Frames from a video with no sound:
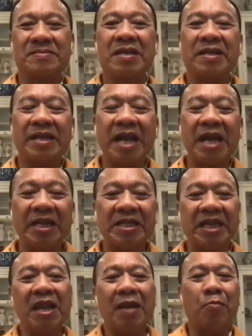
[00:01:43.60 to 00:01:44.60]
Thì đây
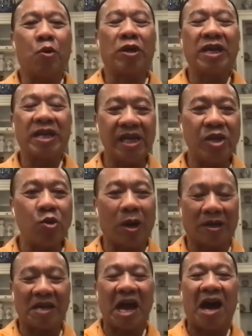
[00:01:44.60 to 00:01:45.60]
chính là một cái kỹ thuật
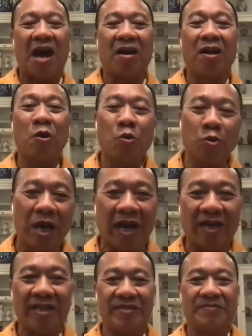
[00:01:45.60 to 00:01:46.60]
thở lâu đời
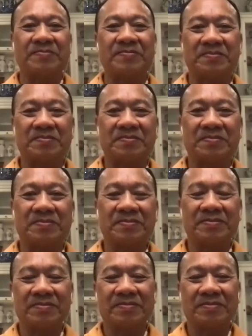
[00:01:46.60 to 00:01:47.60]

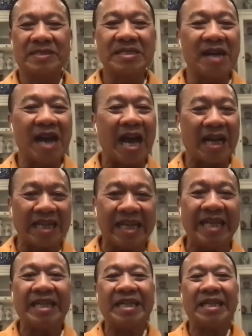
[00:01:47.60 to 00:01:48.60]
từ hàng nghìn
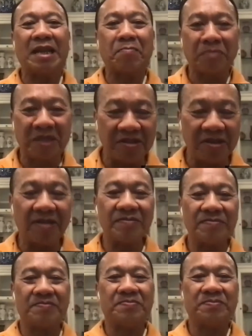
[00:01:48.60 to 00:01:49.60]
năm trước.
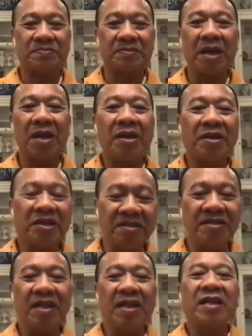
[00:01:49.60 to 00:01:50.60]
Nhưng
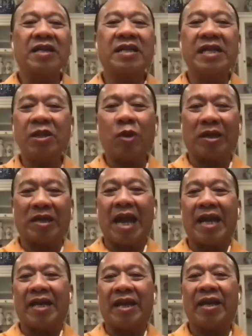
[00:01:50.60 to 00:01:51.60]
kỹ thuật
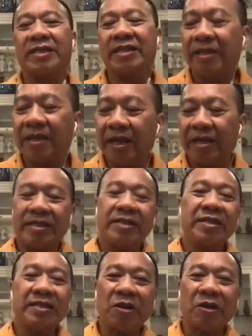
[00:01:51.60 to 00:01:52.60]
này
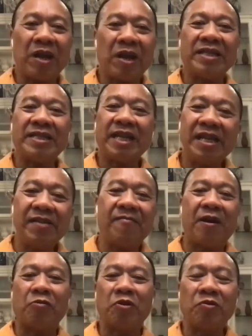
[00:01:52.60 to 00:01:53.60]
sau này sẽ đi
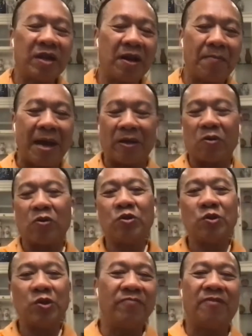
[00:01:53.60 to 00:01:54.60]
vào nếu như các bạn có
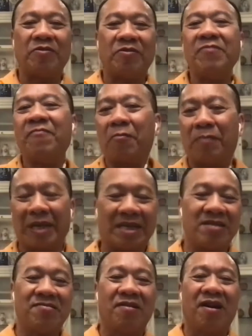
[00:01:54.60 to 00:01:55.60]
duyên và đi vào mật
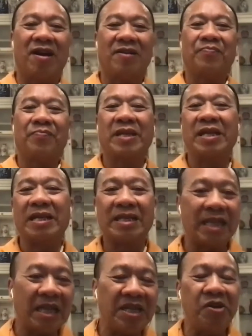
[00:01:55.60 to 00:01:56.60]
thừa thì
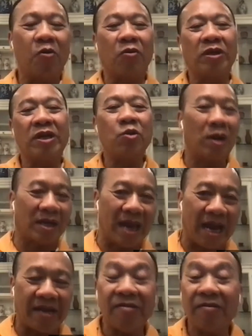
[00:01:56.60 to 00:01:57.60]
rất nhiều kỹ thuật
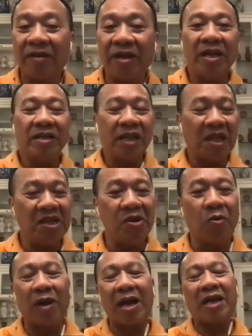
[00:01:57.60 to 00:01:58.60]
này được rất nhiều
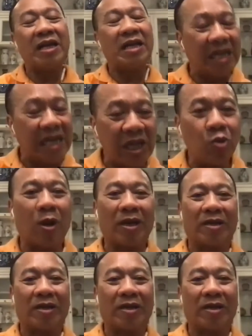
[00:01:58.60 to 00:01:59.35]
các cái kỹ thuật